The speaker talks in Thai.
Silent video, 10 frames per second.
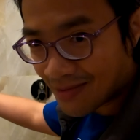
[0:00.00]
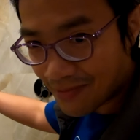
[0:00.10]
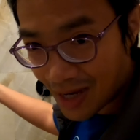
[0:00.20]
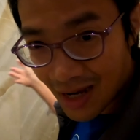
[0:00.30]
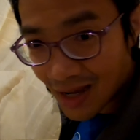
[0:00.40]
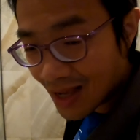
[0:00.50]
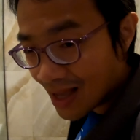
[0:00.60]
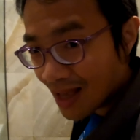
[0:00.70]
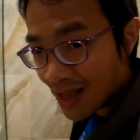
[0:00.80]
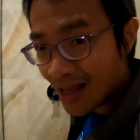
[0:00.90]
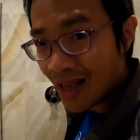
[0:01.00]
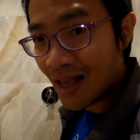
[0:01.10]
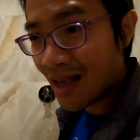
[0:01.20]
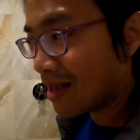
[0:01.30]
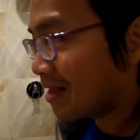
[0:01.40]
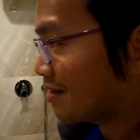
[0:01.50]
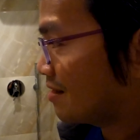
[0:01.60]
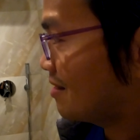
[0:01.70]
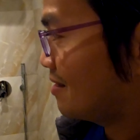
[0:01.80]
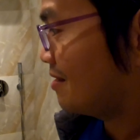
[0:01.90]
มันต้องเปิดไงเปิดแล้ว
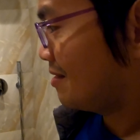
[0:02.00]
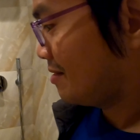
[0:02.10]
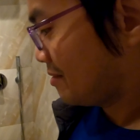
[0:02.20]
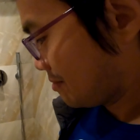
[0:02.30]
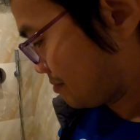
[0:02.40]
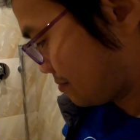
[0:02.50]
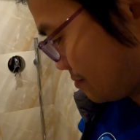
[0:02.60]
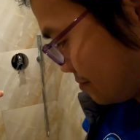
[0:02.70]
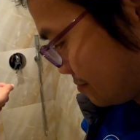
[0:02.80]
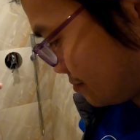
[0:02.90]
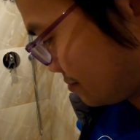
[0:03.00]
เดี๋ยวมันแบบมันติดไง